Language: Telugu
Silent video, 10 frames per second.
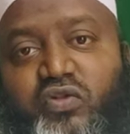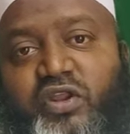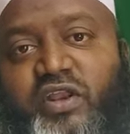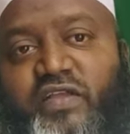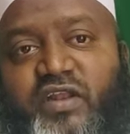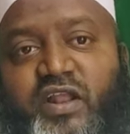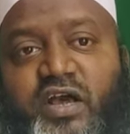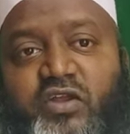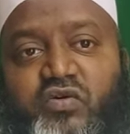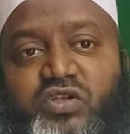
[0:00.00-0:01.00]
కుదిరి రజల్లా
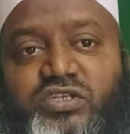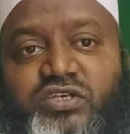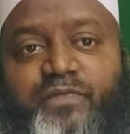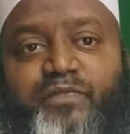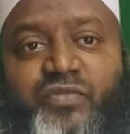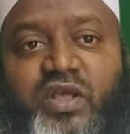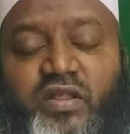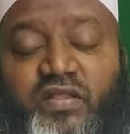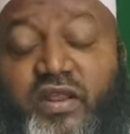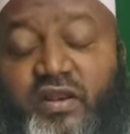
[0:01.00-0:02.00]
గారి గురించి
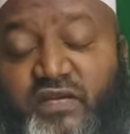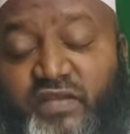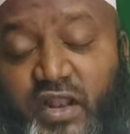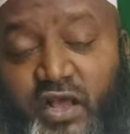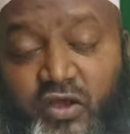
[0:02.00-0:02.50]
రజ రజల్లా